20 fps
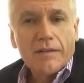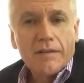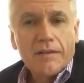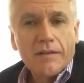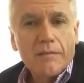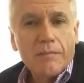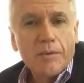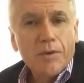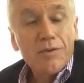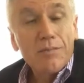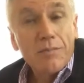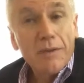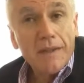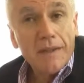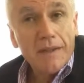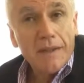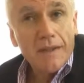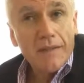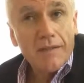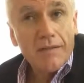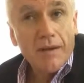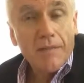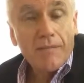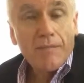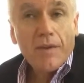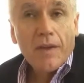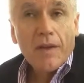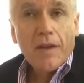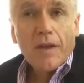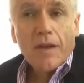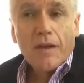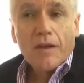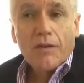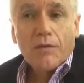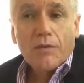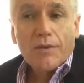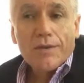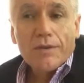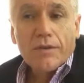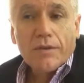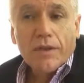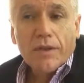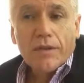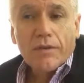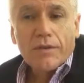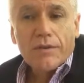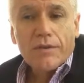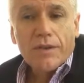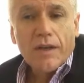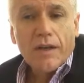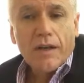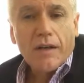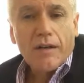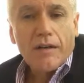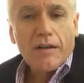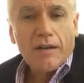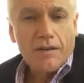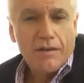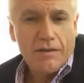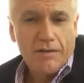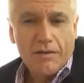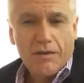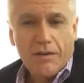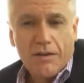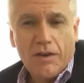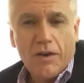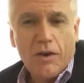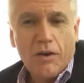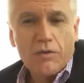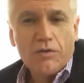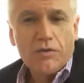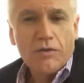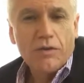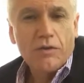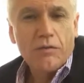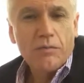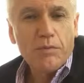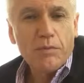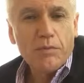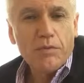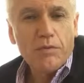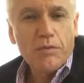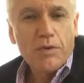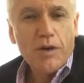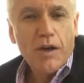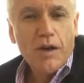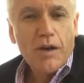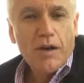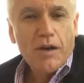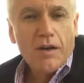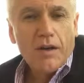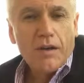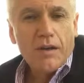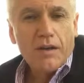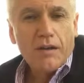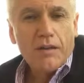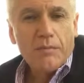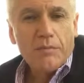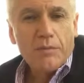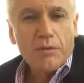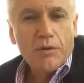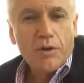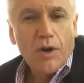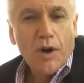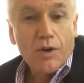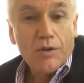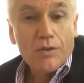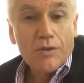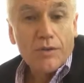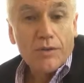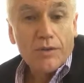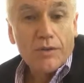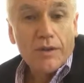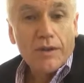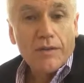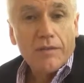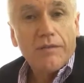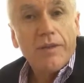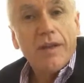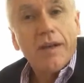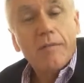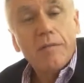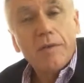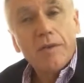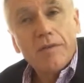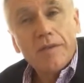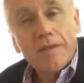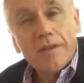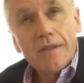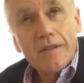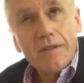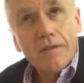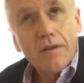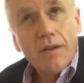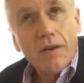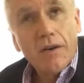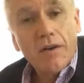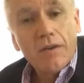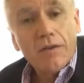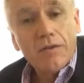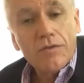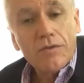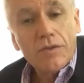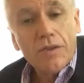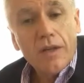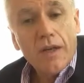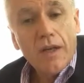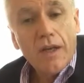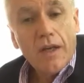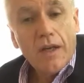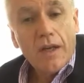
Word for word: di prospettiva. Questo credo sia il nocciolo più, eh, più grosso del fare prevenzione oggi.